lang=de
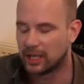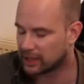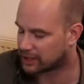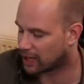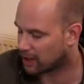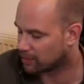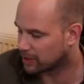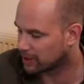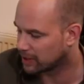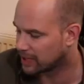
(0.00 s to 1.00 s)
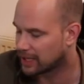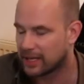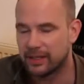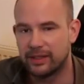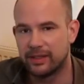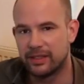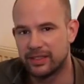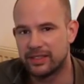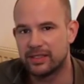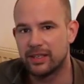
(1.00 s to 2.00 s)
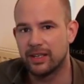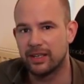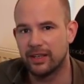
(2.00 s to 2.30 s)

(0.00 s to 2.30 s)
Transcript: Ich habe das